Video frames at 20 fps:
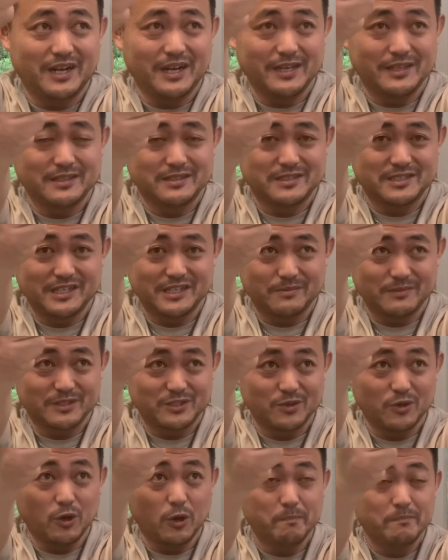はいじゃあいきま
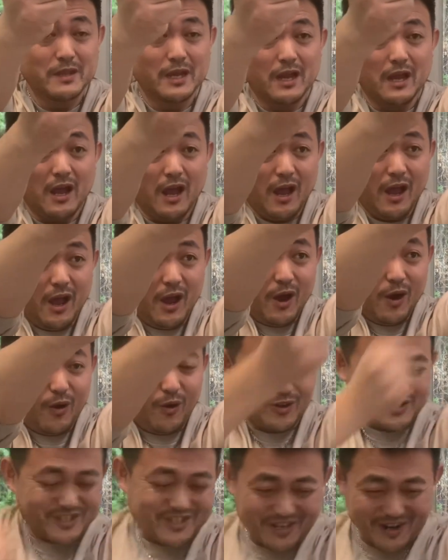すよ
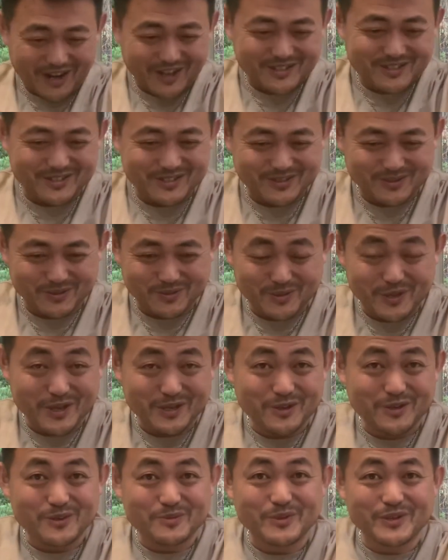おっしゃーつうことで
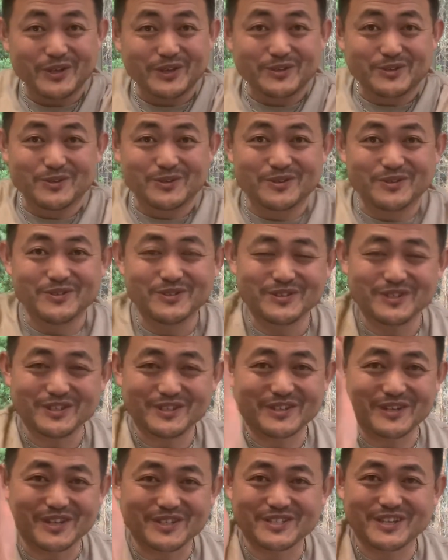今日も元気よくいっ
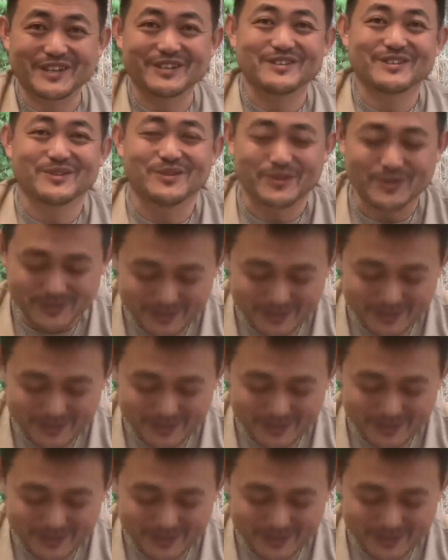てらっしゃいお気を